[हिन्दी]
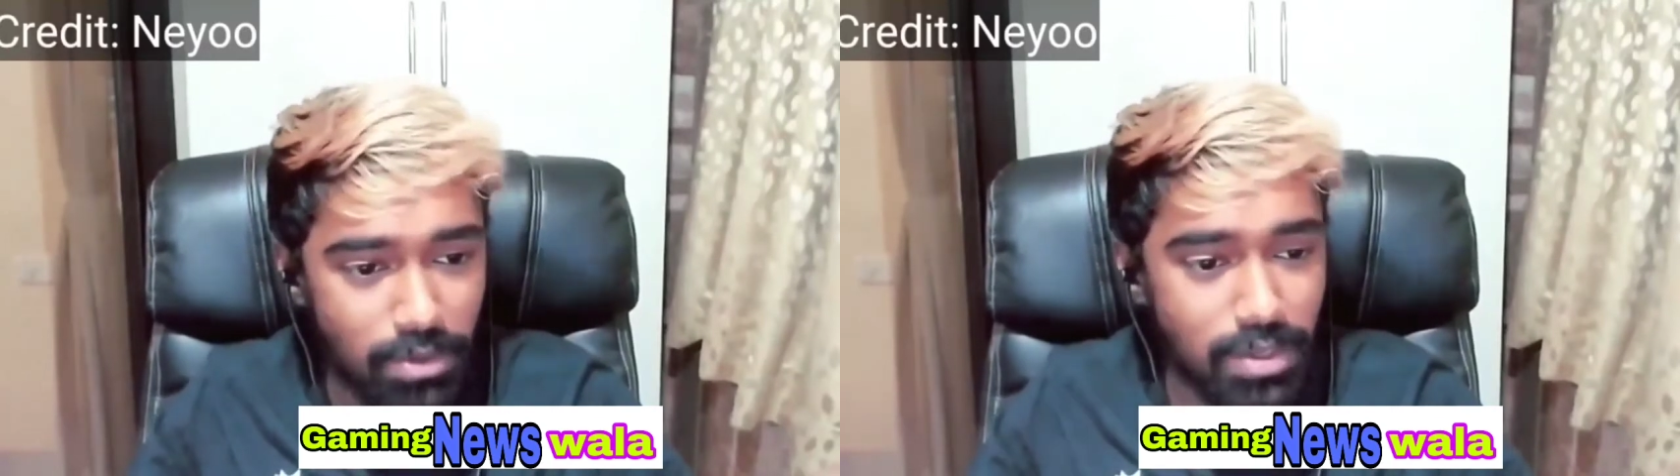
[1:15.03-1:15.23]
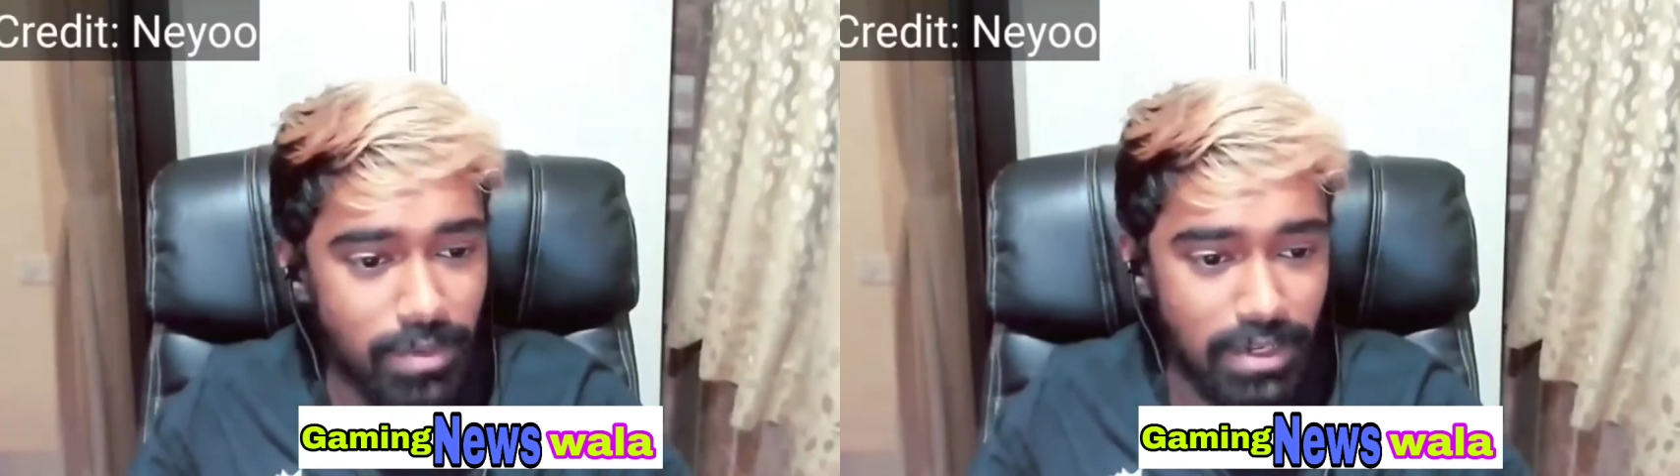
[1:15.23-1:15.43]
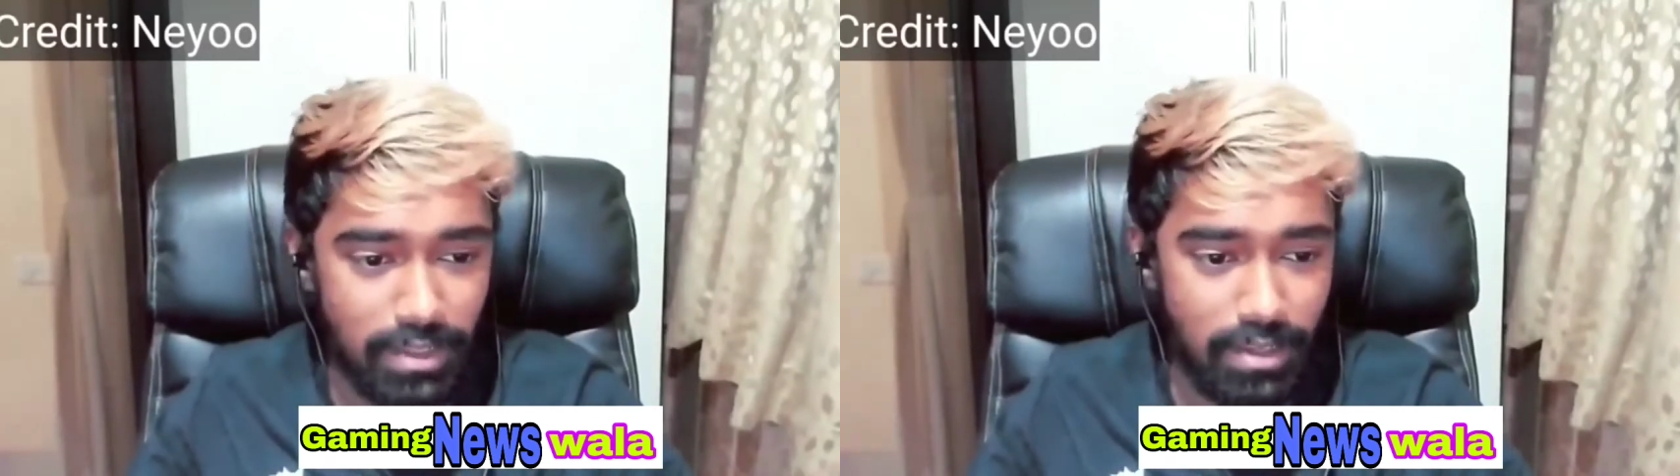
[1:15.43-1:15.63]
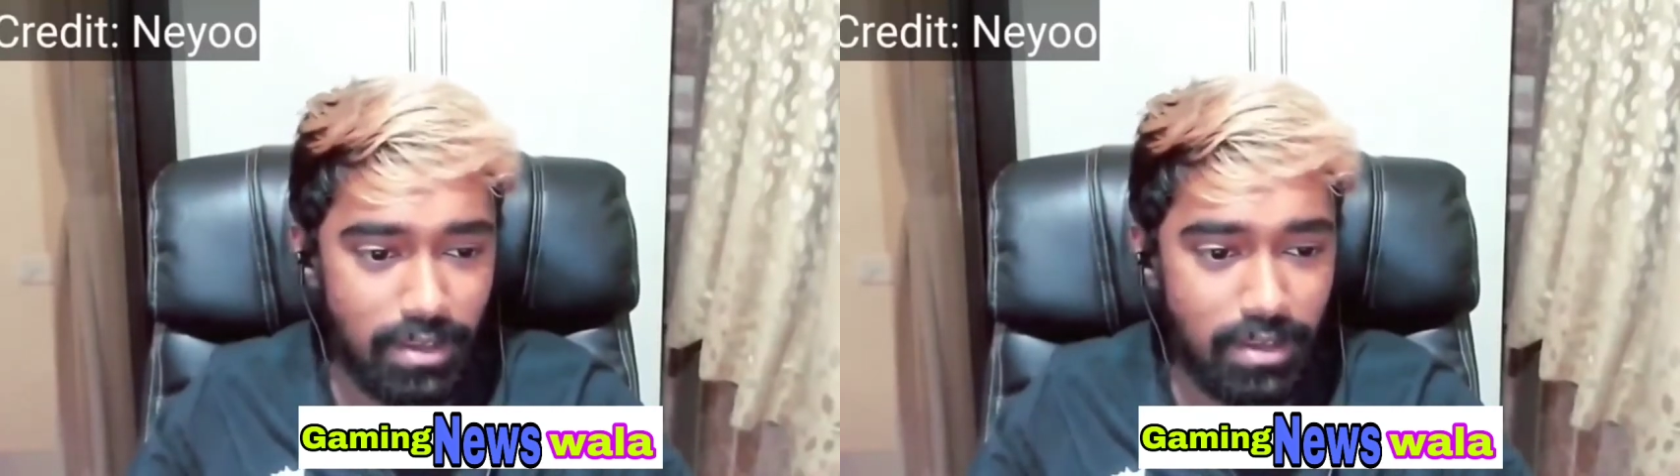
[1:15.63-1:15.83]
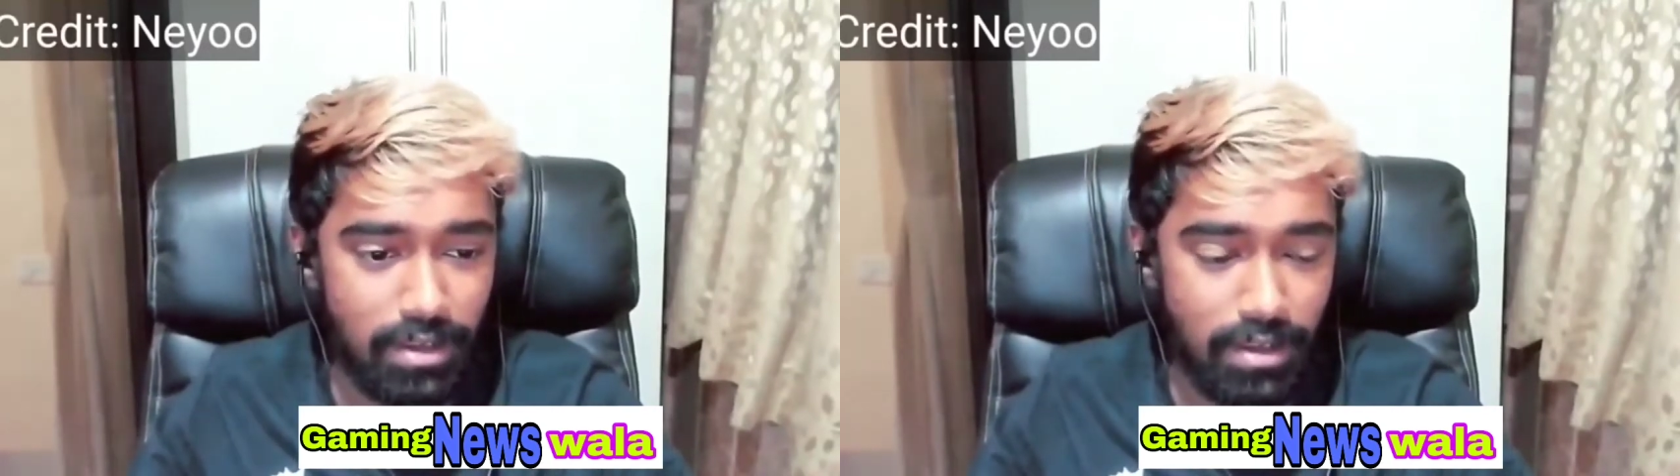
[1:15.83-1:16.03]
तो समझ आता
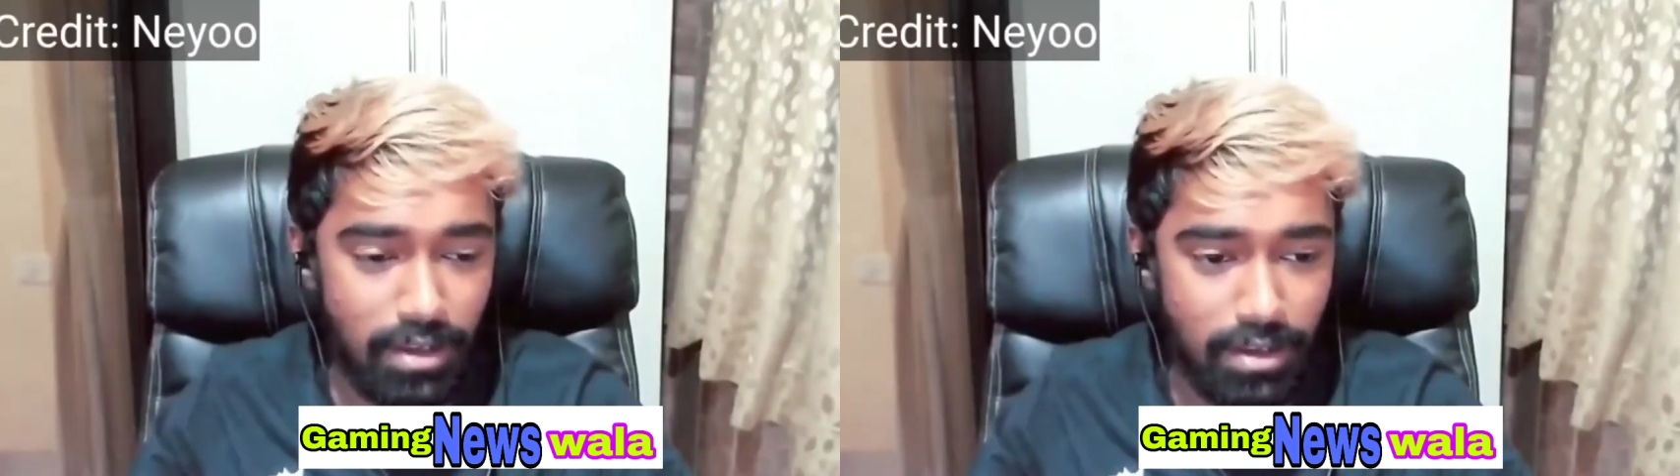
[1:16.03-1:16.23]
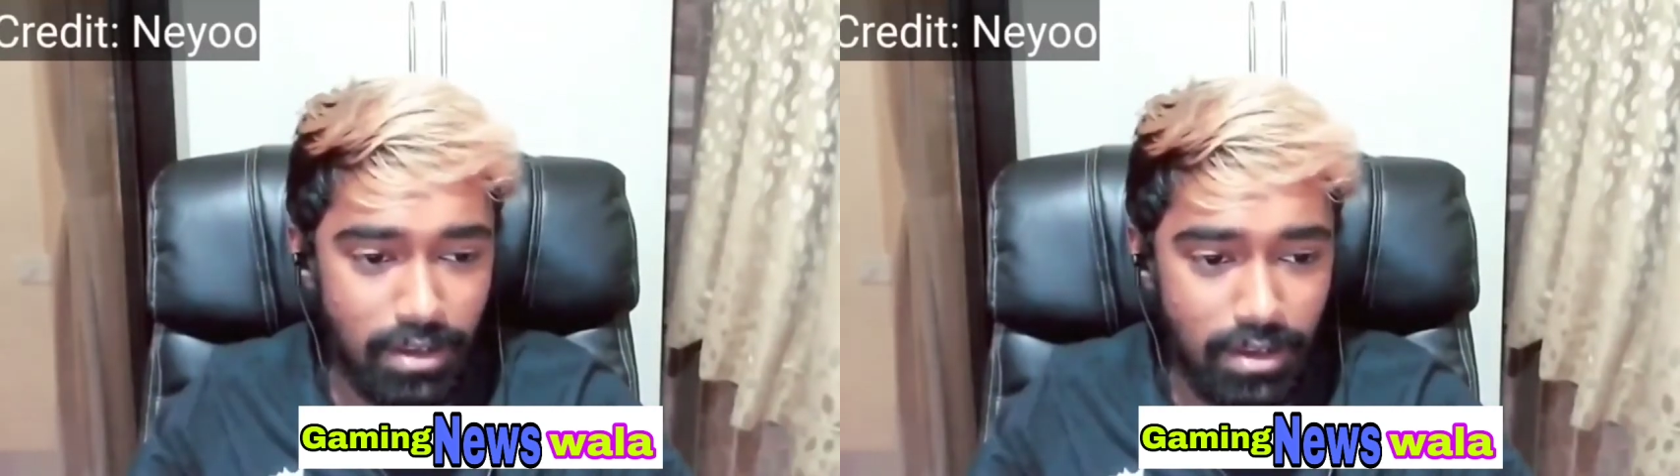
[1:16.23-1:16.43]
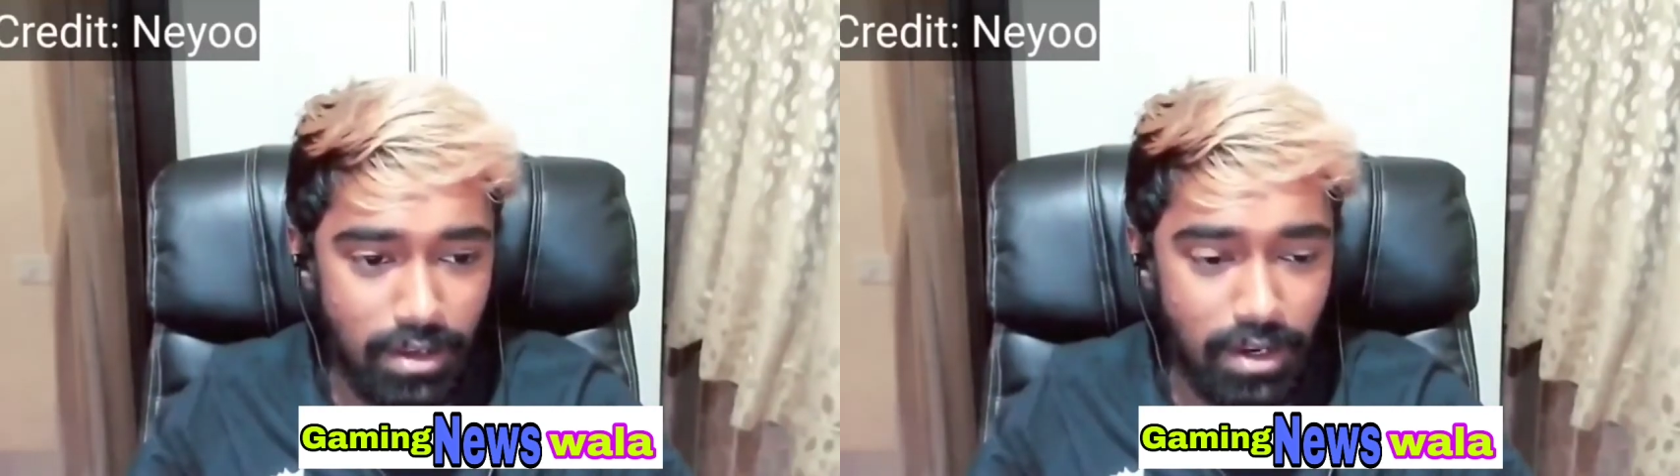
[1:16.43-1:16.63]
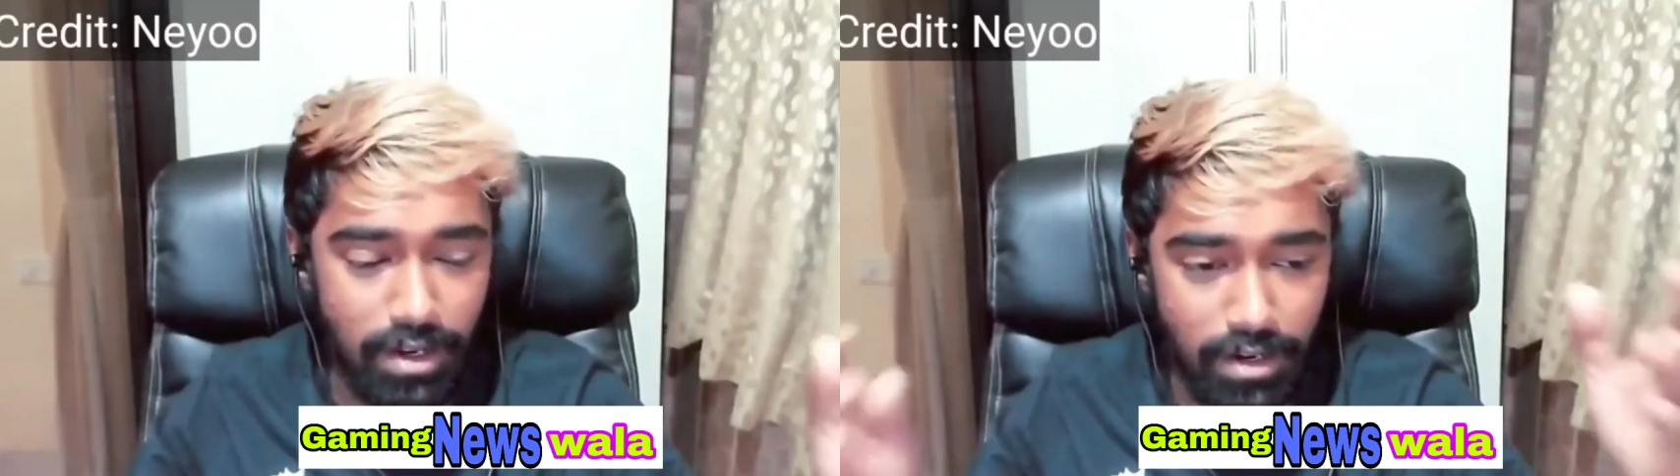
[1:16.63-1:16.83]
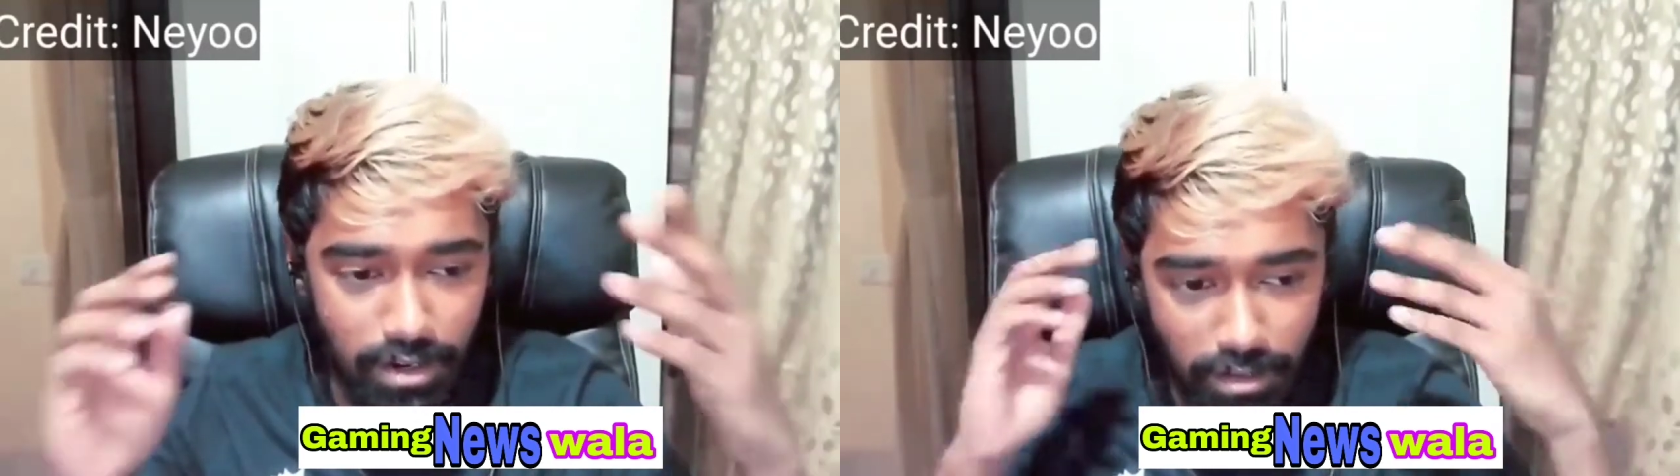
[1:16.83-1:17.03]

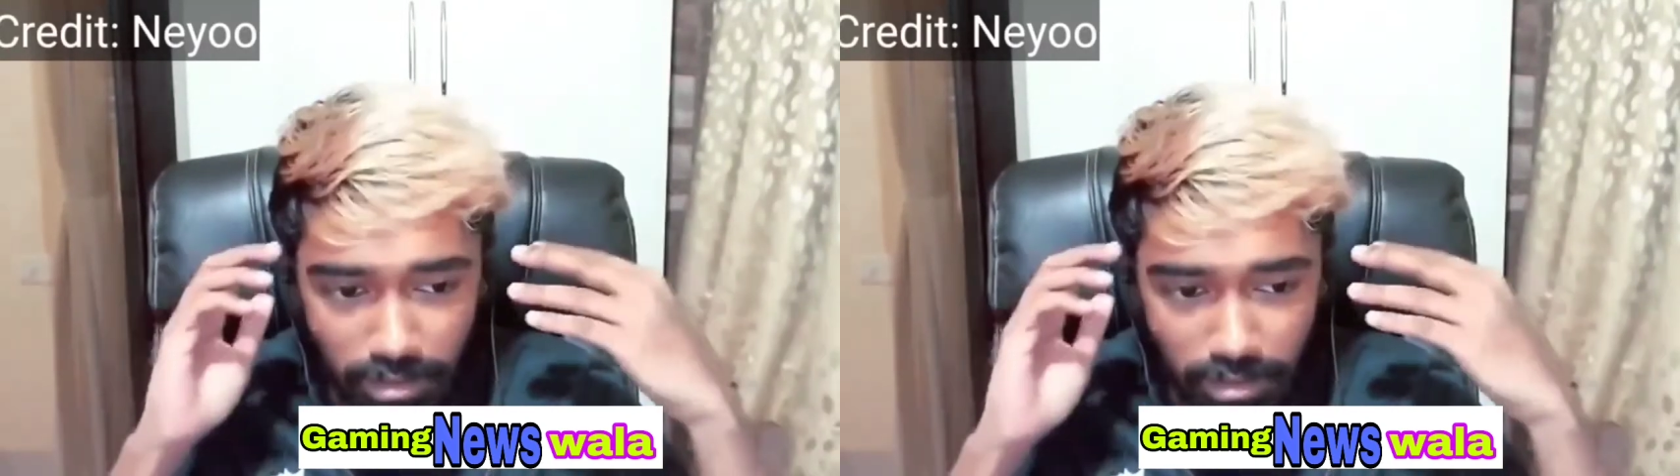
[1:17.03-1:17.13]
अगर